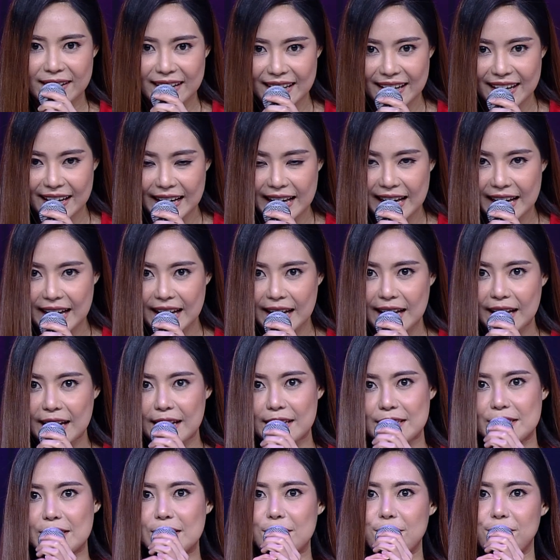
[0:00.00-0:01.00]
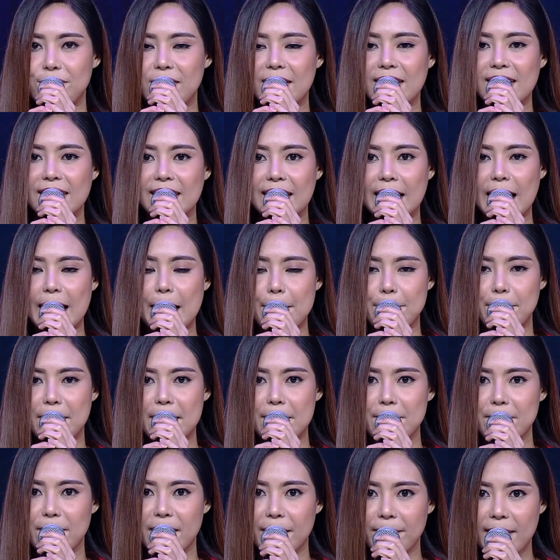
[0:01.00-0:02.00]
สดีค่ะชื่อเฟิร์นค่ะ
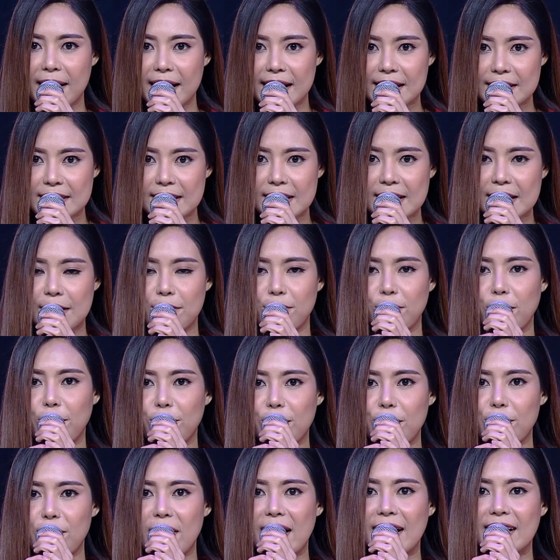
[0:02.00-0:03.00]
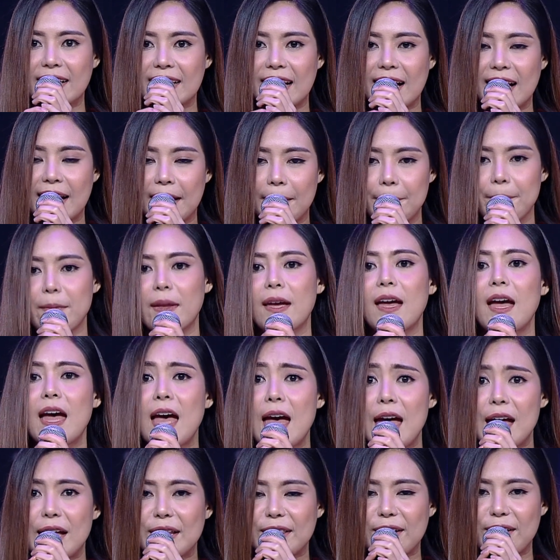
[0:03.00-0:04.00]
พิมพ์ประภาเฉลิมวงวิวัฒน์ค่ะ
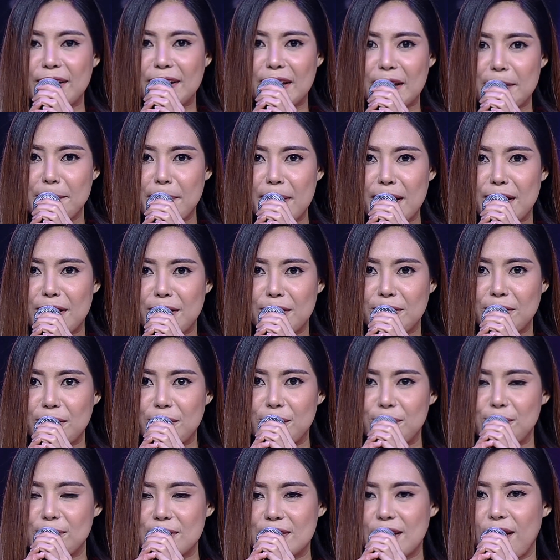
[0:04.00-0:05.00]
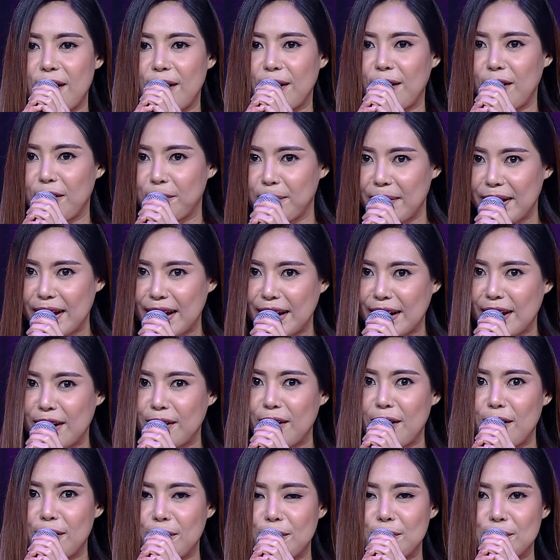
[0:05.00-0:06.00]
ตอนนี้เป็นครูสอนร้องเพลง
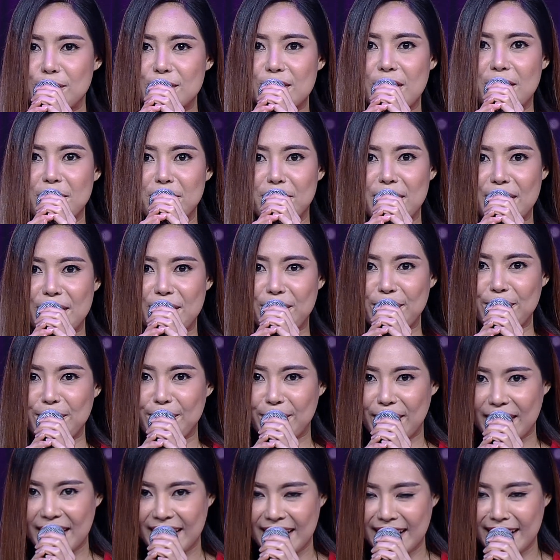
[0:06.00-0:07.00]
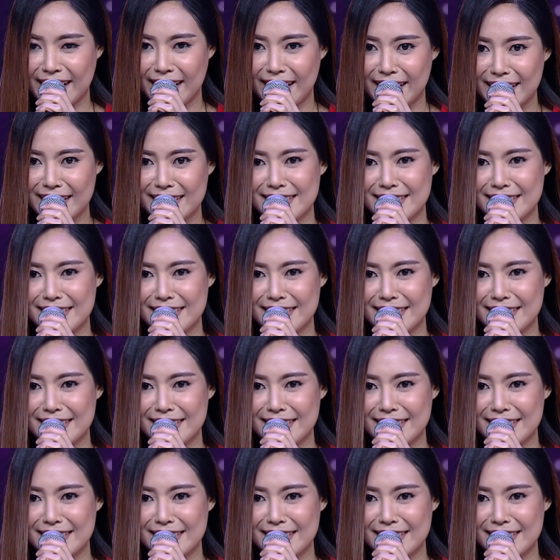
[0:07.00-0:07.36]
แล้วก็ครูสอนเปียโนค่ะ